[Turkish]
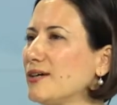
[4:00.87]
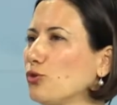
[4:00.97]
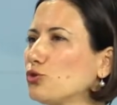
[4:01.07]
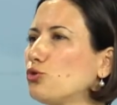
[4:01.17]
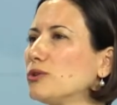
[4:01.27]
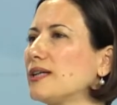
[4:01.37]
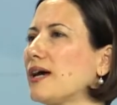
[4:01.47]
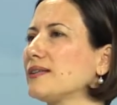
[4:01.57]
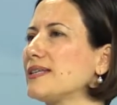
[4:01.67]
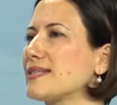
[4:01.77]
onu
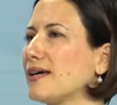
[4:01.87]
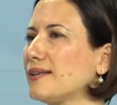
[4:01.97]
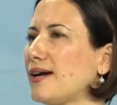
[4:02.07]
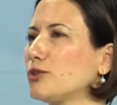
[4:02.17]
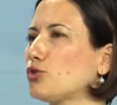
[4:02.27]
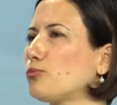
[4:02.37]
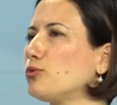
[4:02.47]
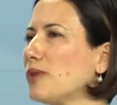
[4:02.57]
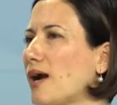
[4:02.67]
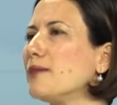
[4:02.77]
kullanan insanlarla,
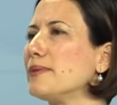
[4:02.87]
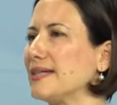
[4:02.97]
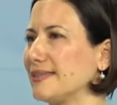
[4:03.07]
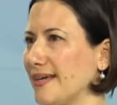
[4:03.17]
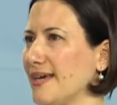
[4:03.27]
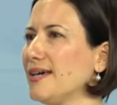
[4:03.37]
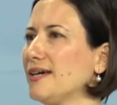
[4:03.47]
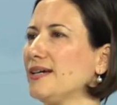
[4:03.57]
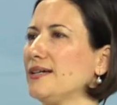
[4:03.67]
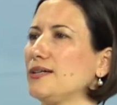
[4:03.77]
toplumlarla birlikte
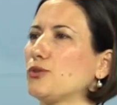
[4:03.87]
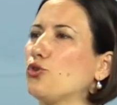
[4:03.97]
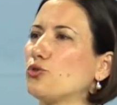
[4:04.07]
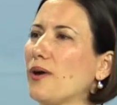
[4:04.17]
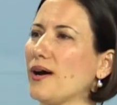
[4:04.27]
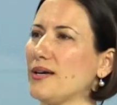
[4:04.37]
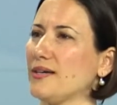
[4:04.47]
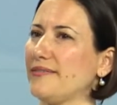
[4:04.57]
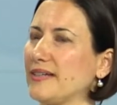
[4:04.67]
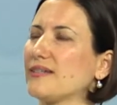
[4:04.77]
koruma
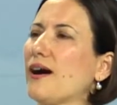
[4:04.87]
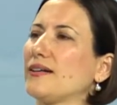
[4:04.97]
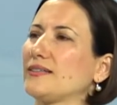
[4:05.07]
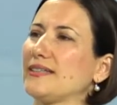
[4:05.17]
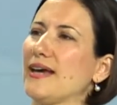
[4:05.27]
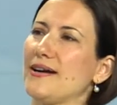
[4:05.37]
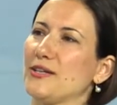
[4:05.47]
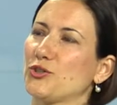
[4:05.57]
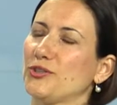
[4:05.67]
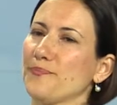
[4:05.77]
fikri artık
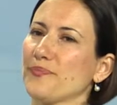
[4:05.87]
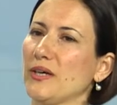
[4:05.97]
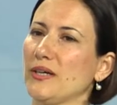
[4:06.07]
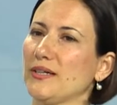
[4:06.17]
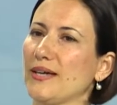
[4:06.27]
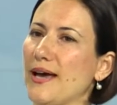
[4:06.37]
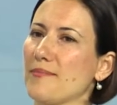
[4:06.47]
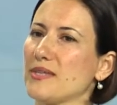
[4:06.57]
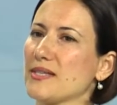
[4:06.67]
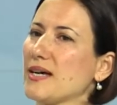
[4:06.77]
yerleşti.
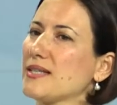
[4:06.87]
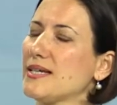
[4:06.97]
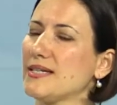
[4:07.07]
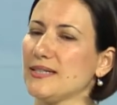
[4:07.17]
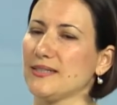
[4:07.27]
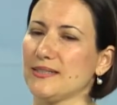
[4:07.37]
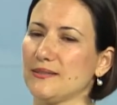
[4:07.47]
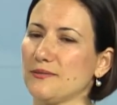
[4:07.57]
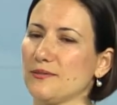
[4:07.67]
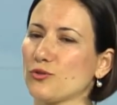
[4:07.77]
hem de zaten
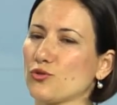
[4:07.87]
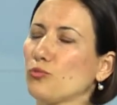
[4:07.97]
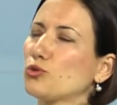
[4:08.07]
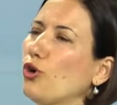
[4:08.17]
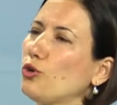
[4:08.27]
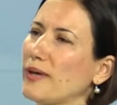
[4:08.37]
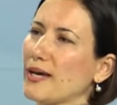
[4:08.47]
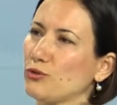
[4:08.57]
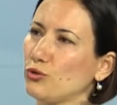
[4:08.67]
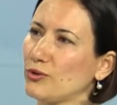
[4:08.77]
somut
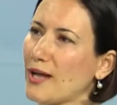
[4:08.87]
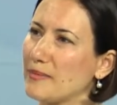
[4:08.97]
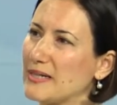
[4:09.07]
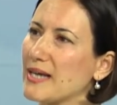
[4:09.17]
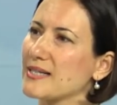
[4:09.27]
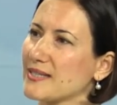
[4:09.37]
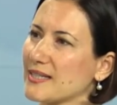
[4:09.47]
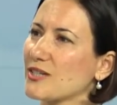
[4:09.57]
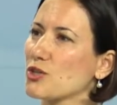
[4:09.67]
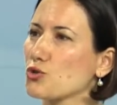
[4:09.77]
olmayan kültürel miras,
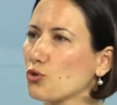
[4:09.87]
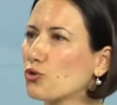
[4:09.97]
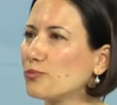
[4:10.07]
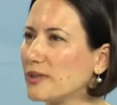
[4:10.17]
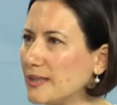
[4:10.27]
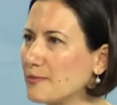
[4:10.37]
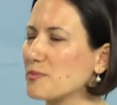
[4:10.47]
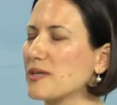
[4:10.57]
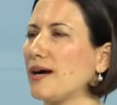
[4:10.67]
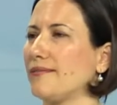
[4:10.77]
kısaca SOKÜM
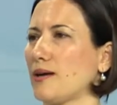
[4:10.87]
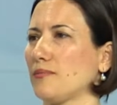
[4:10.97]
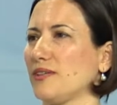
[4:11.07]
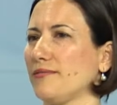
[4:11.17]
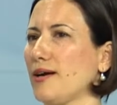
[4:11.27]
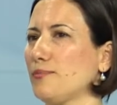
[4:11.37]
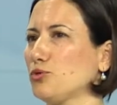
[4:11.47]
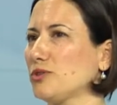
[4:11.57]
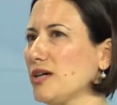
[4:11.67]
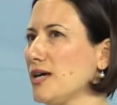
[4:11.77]
dediğimiz bir kavram da var. Bu da